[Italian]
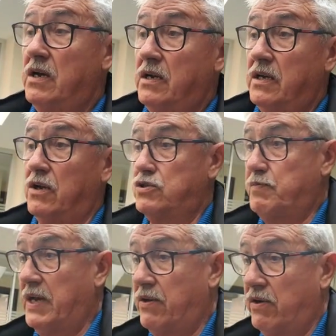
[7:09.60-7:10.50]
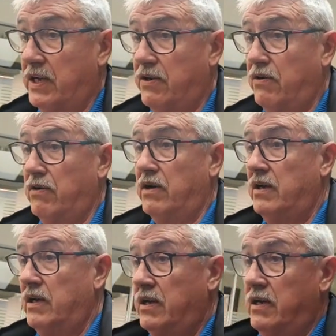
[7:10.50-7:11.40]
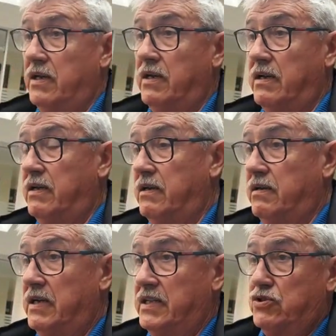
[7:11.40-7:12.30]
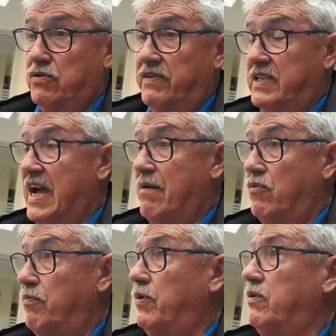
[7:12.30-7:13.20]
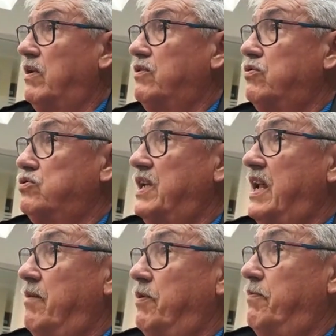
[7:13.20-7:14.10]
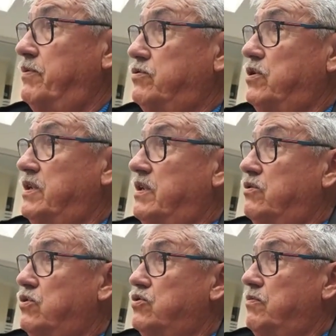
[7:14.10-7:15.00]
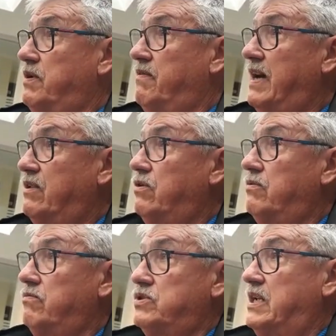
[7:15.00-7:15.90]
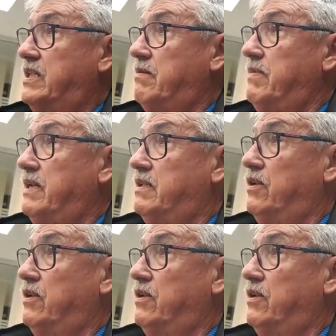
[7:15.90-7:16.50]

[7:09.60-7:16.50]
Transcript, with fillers: Io spero che non... Eh, eh adesso vediamo poi quanto sarà la proporzione del socio privato certamente